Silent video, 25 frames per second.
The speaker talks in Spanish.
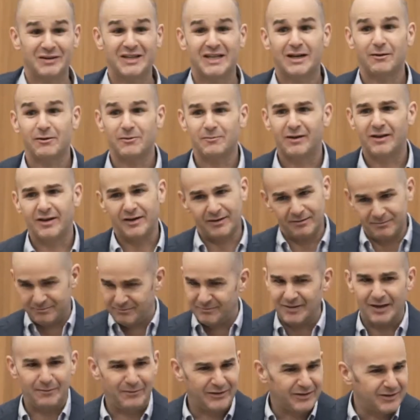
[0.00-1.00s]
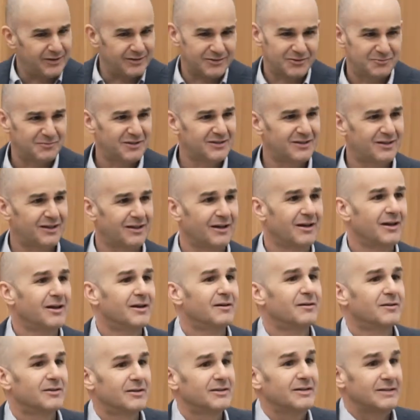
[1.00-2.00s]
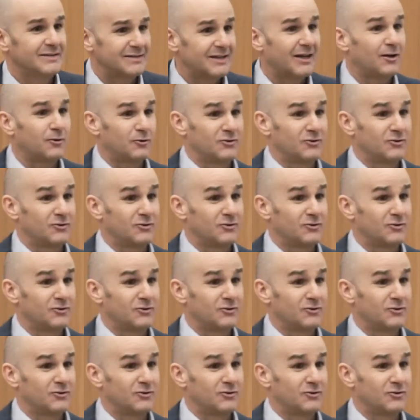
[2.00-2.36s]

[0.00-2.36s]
vender a mi madre, la vende, no pasa nada. Estas